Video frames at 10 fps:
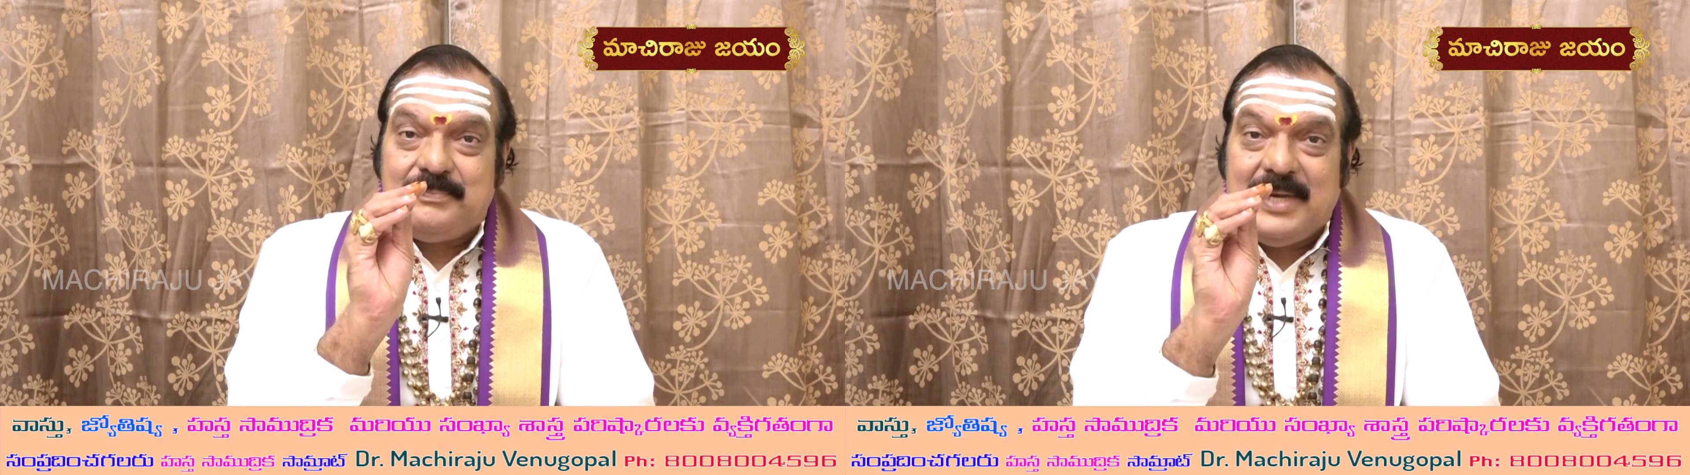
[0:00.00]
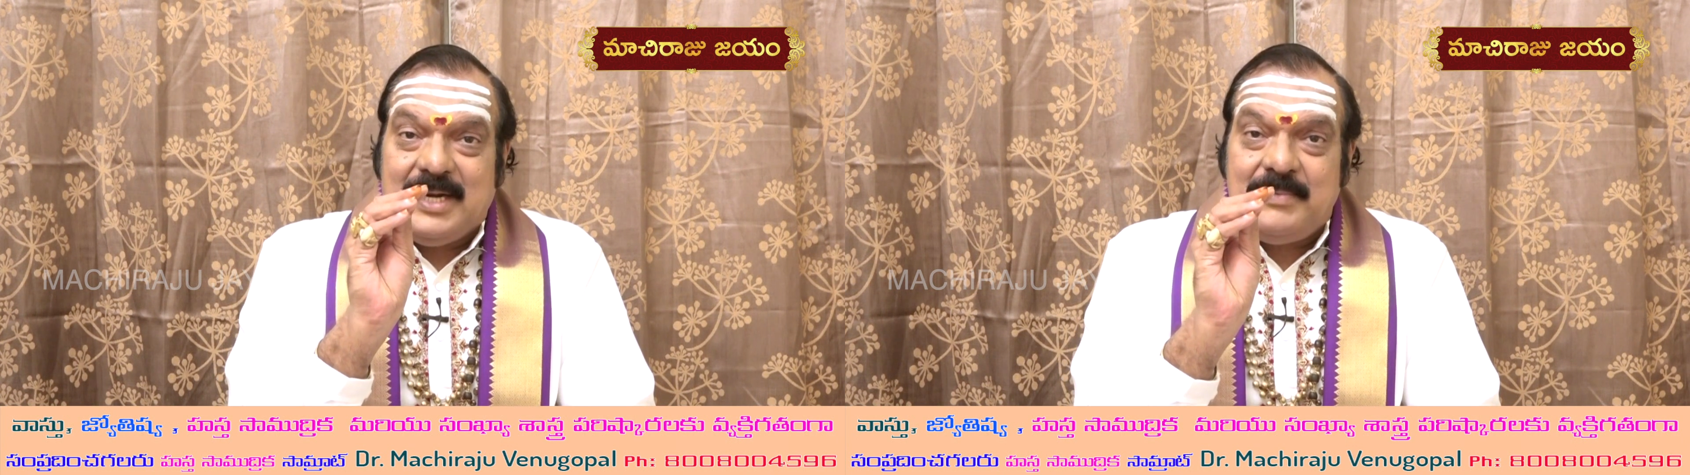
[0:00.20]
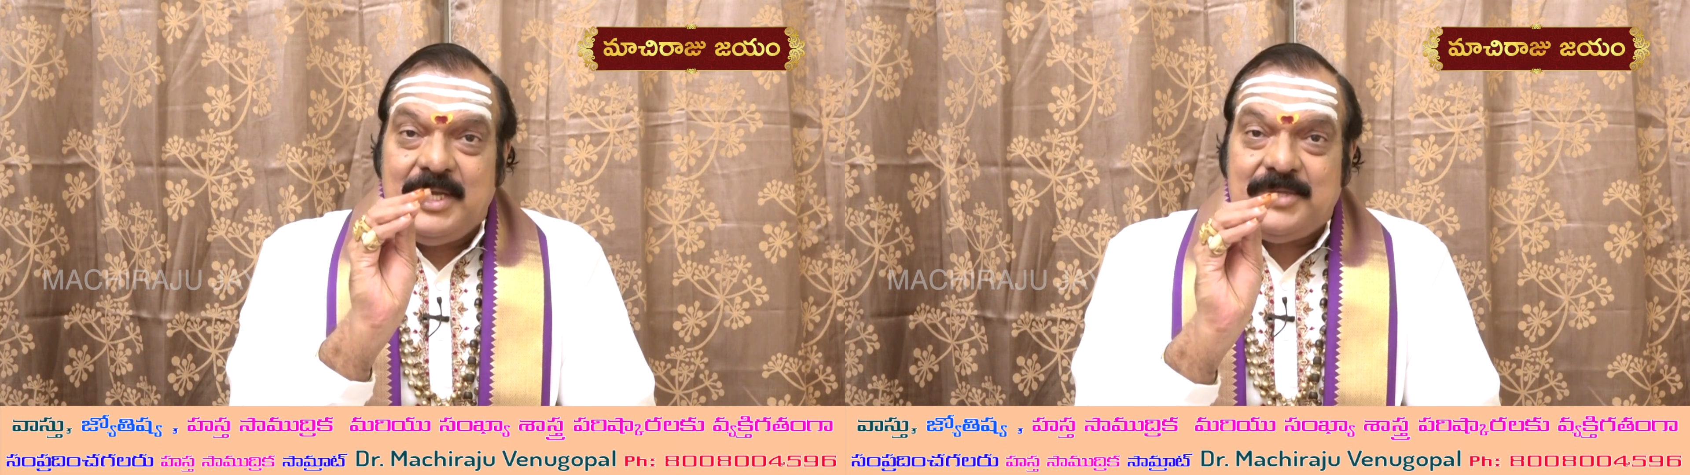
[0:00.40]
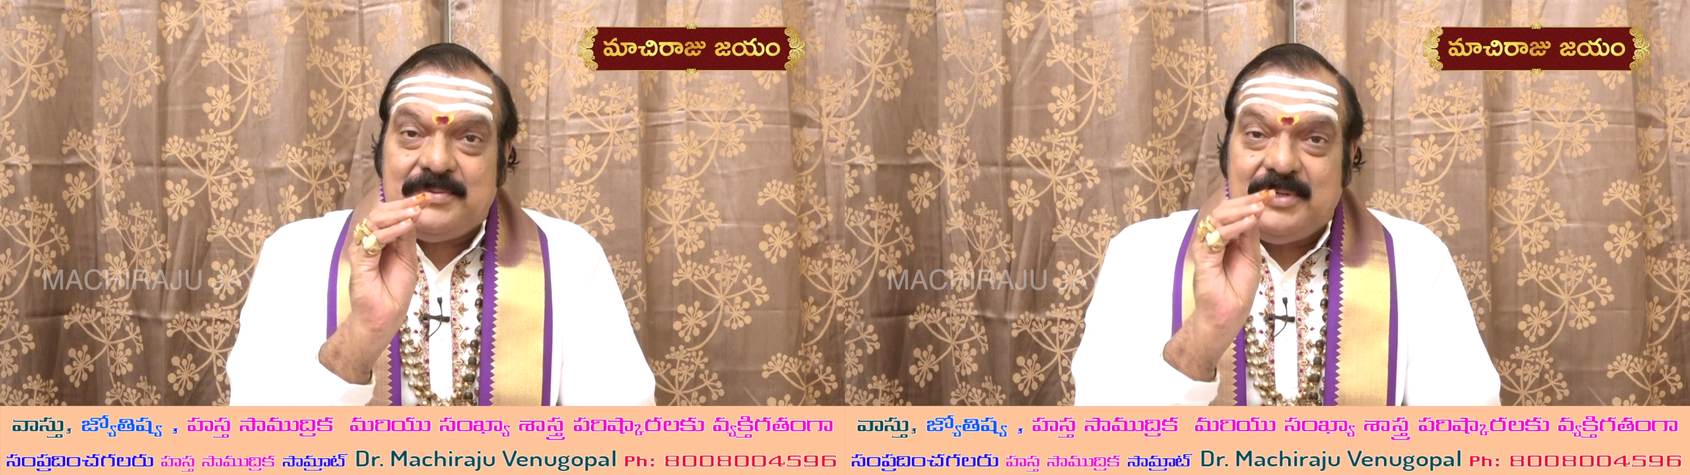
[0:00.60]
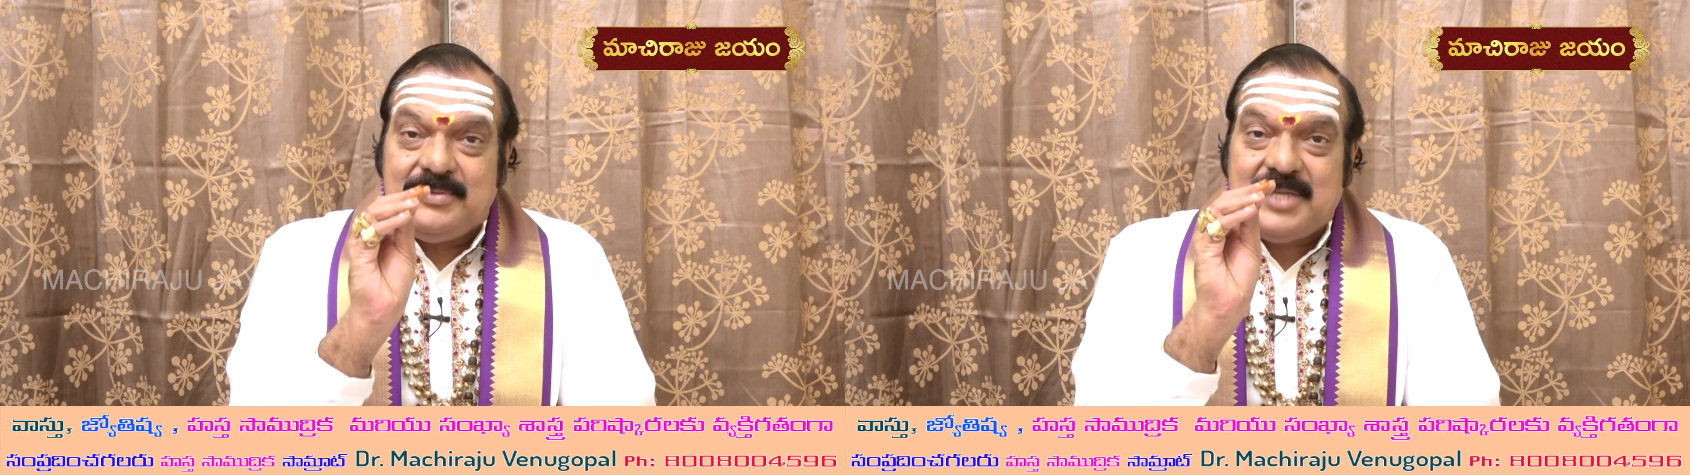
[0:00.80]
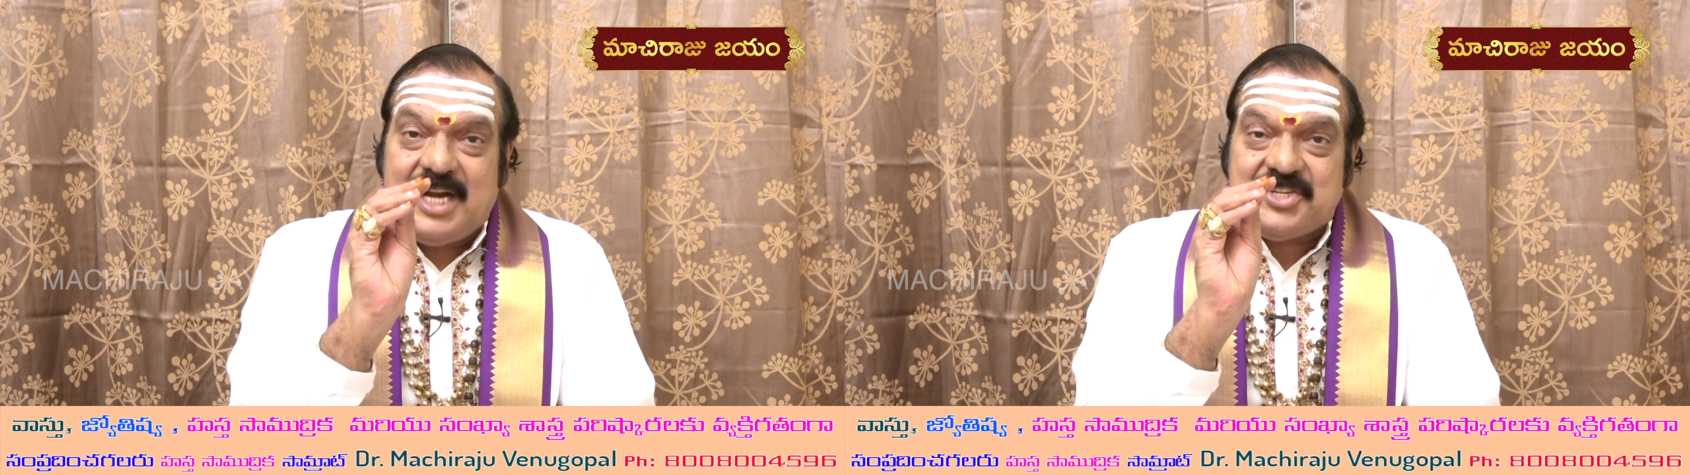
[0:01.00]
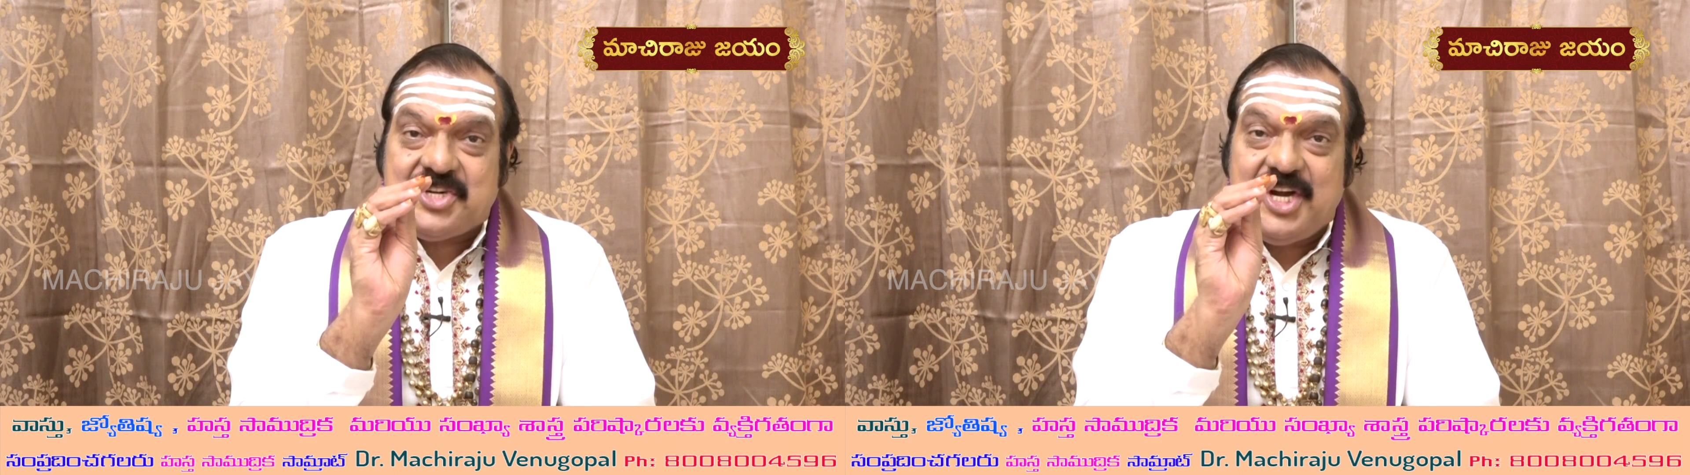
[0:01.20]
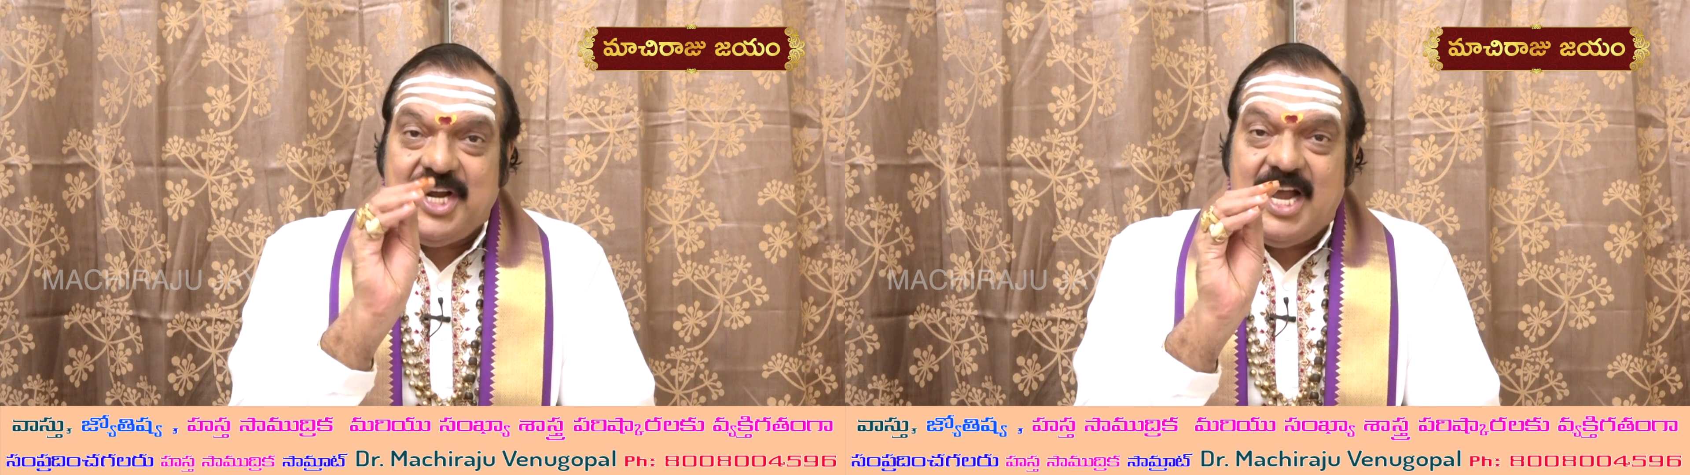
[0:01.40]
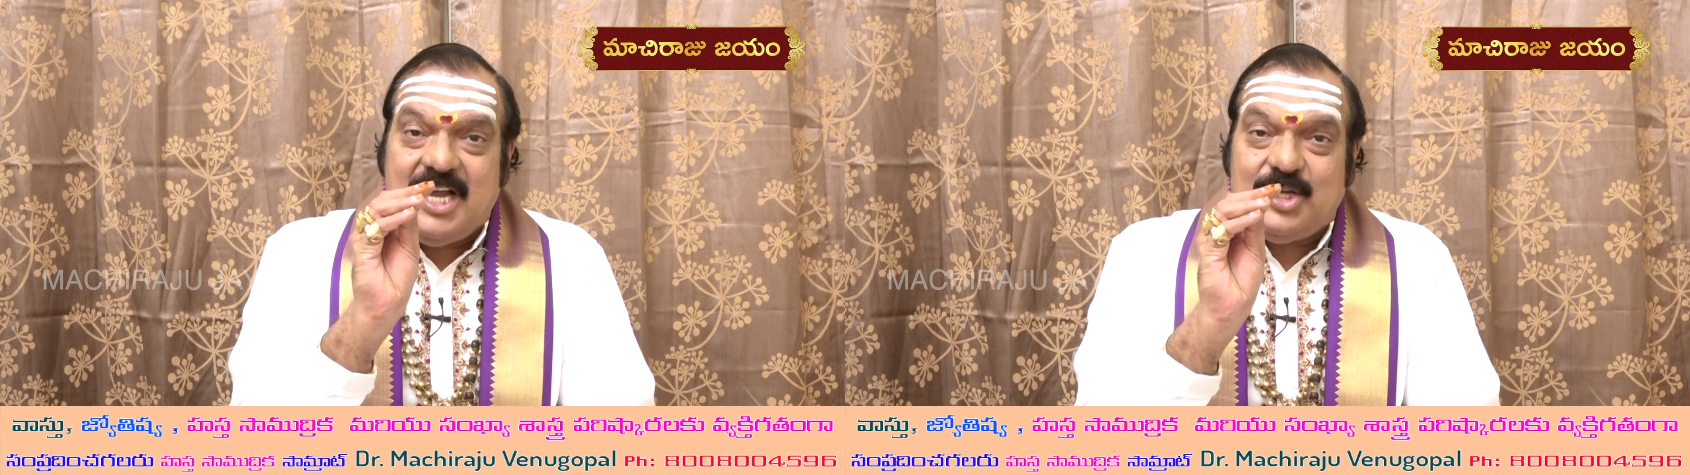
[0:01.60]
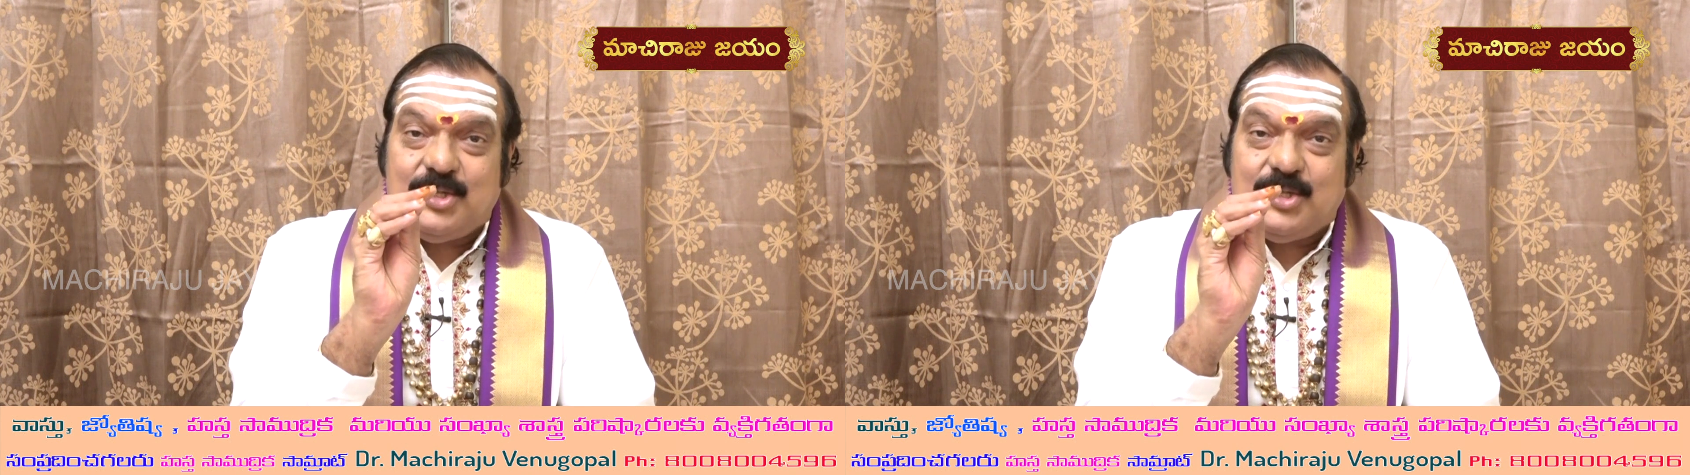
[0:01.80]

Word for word: పరమేశ్వరుడు సాక్షిగా